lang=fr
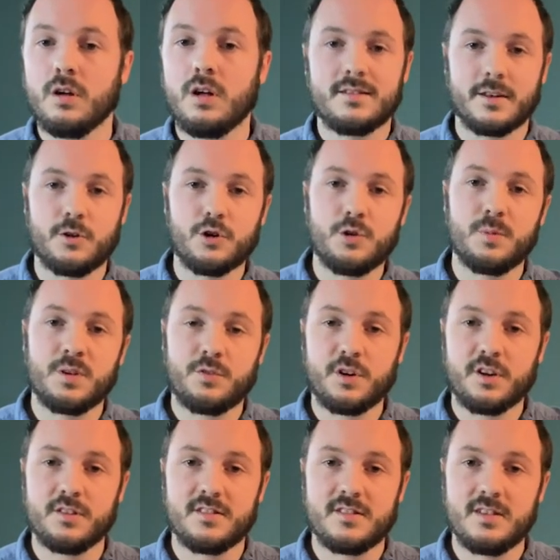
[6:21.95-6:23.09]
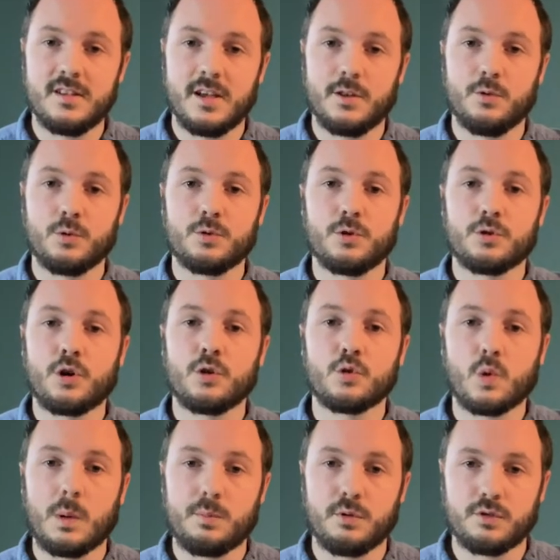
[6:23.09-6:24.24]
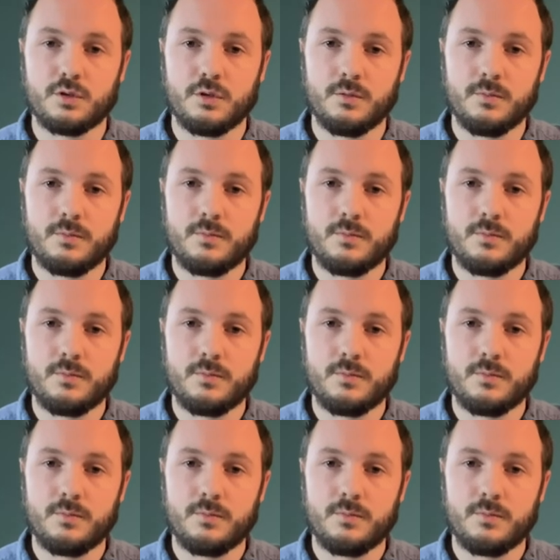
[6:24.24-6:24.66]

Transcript: Sa document frequency est donc de 33%.